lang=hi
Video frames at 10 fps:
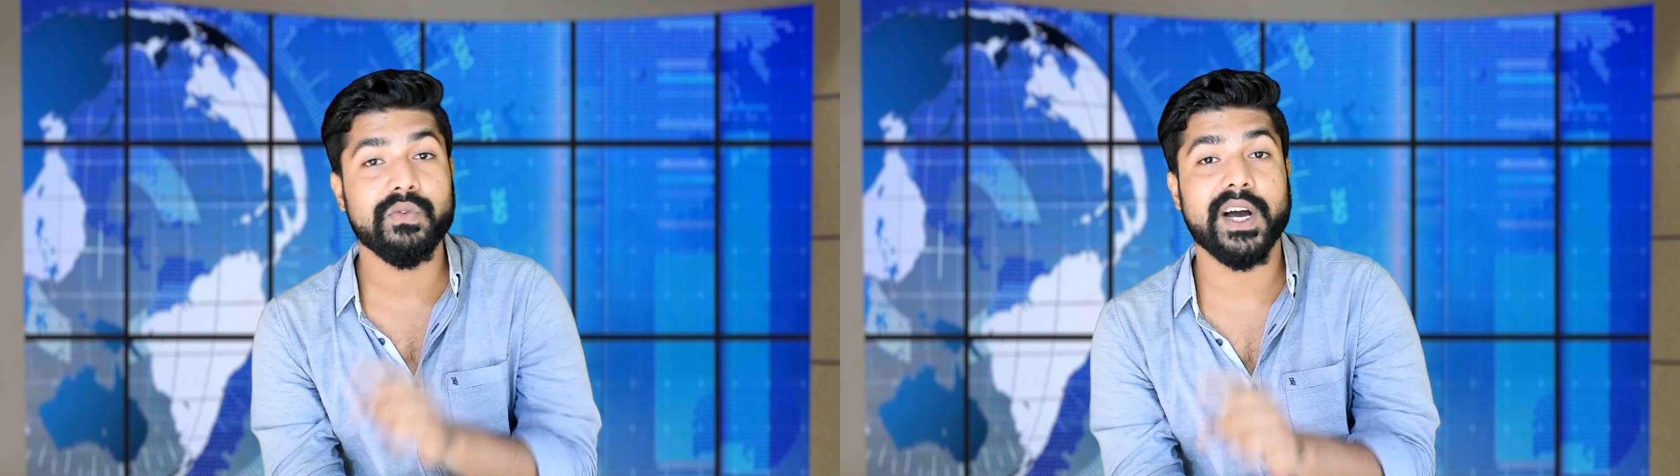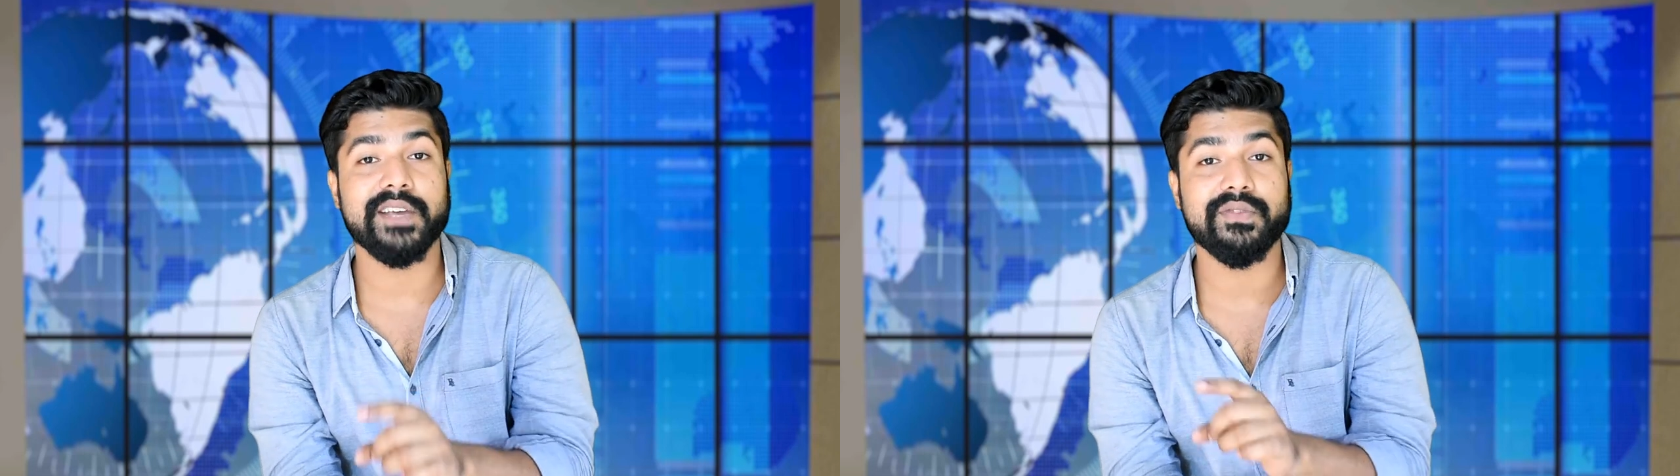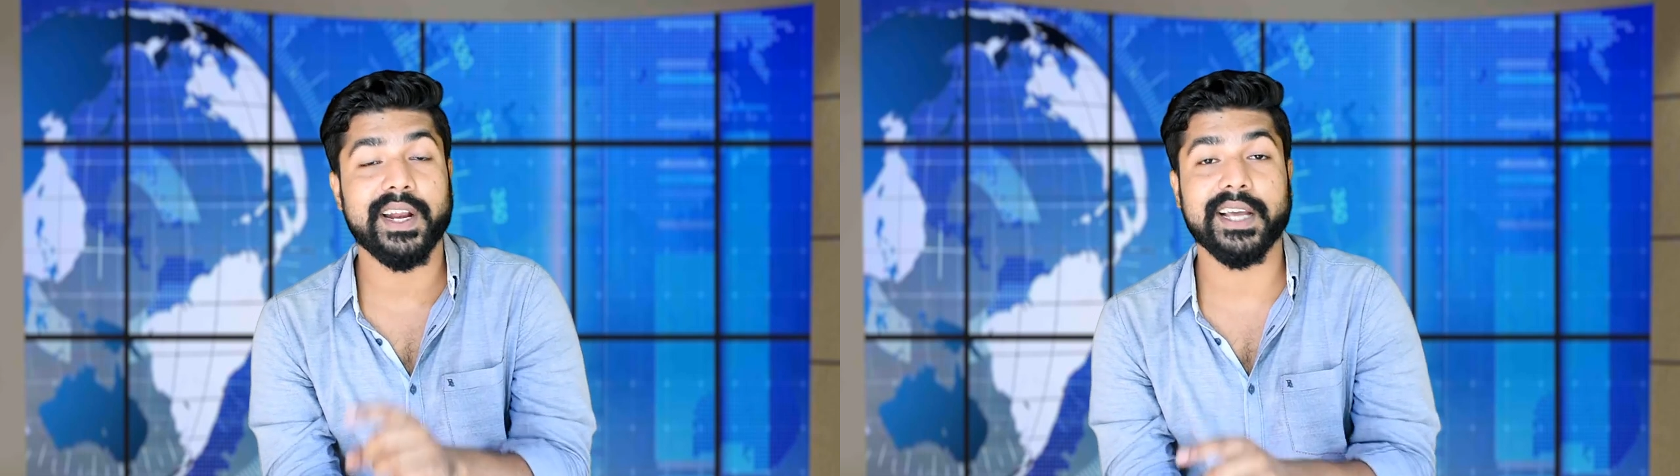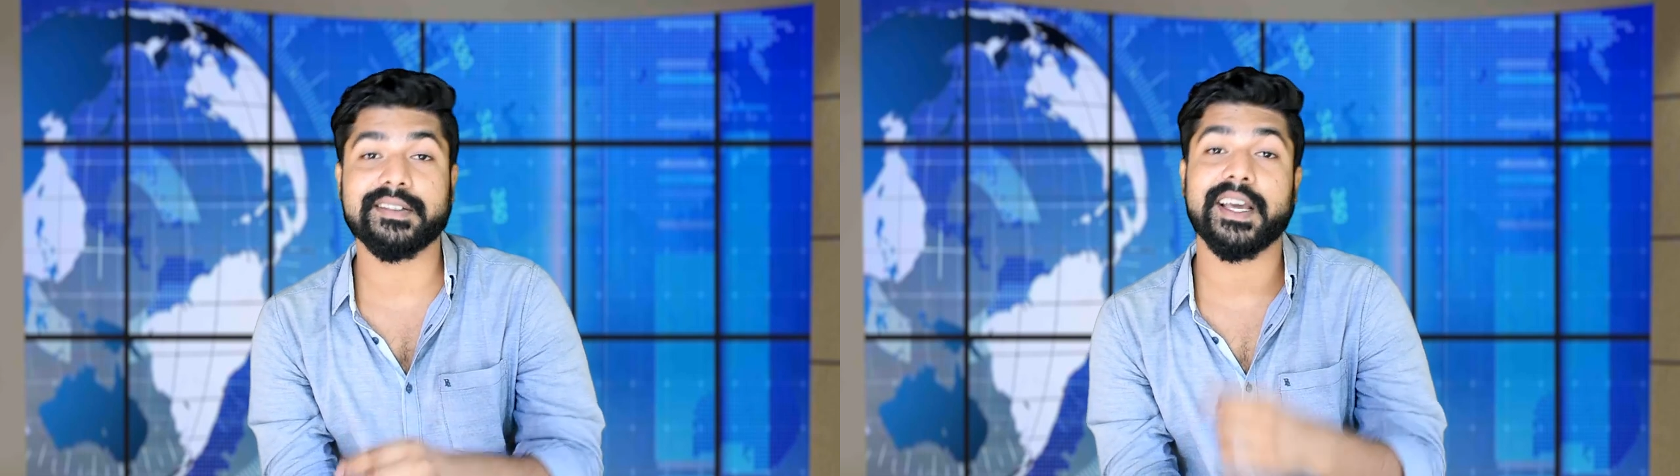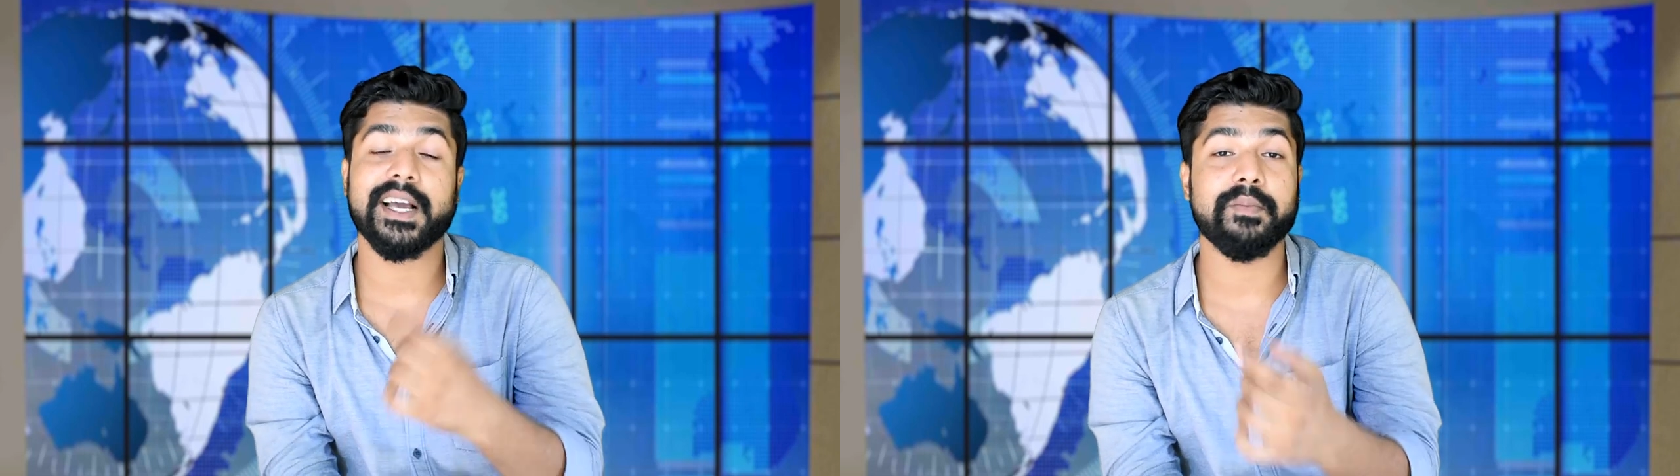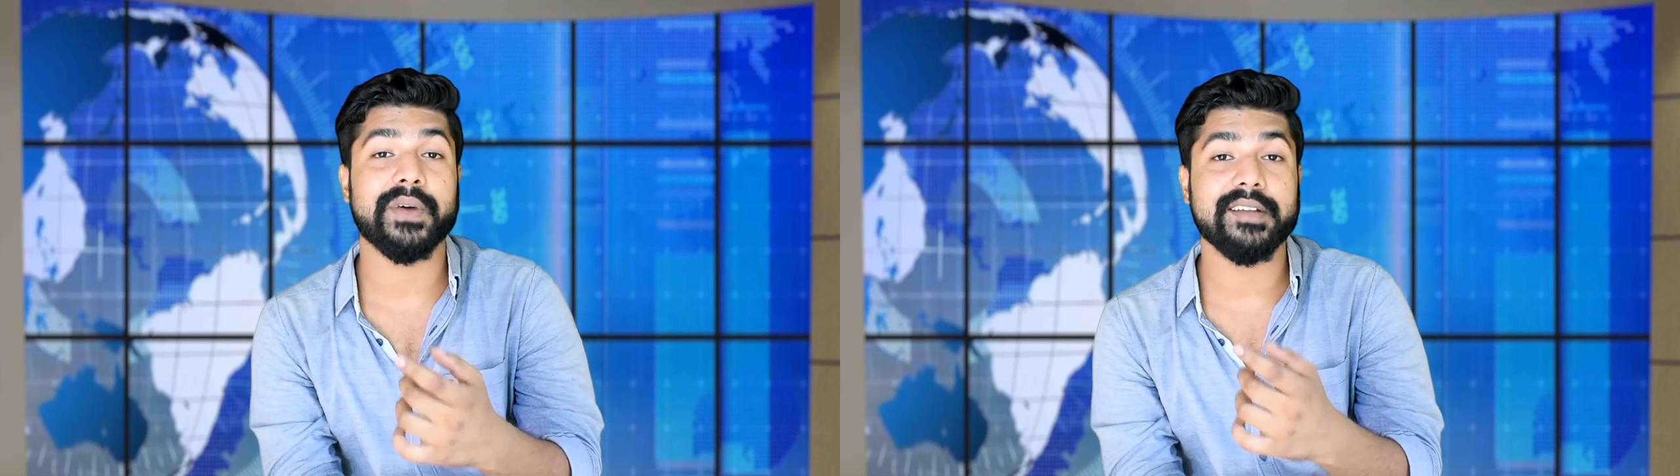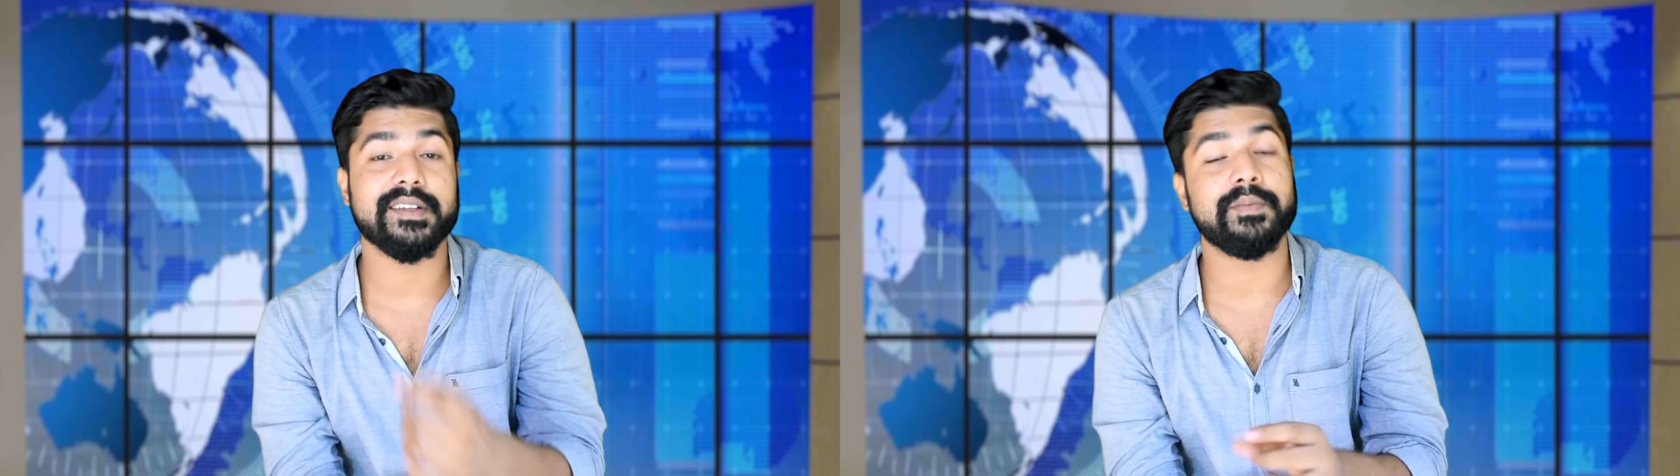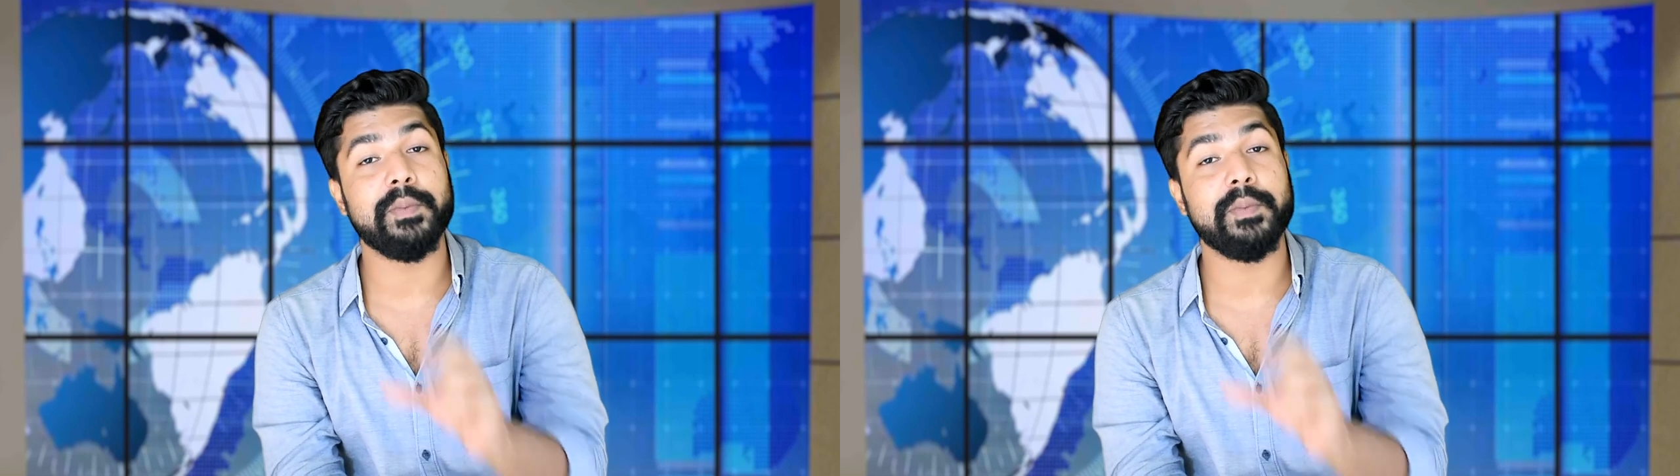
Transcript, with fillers: वो आईफोन एक्स के कंपेरिजन